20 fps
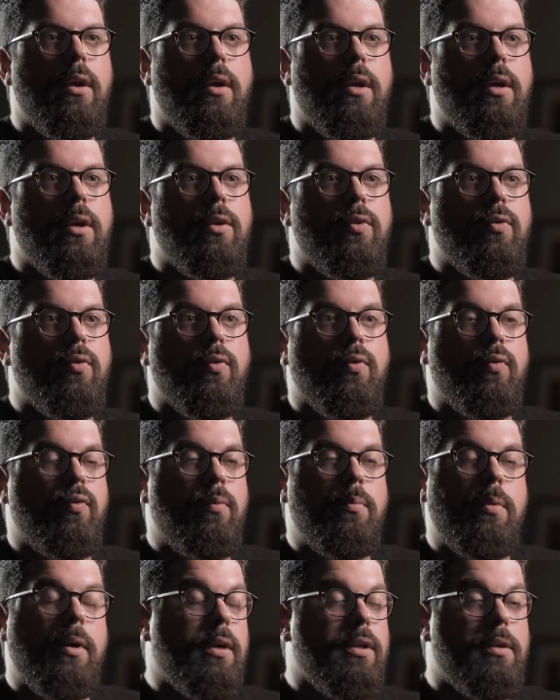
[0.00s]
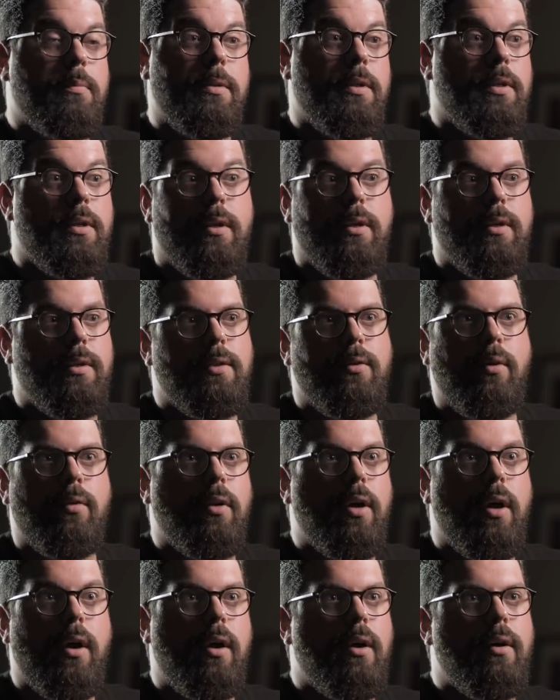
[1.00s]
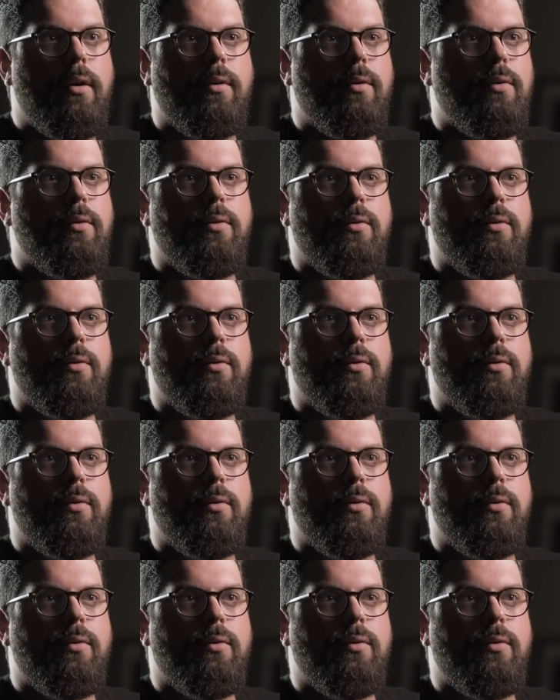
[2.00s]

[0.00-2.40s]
Et je ne suis pas un spécialiste en art,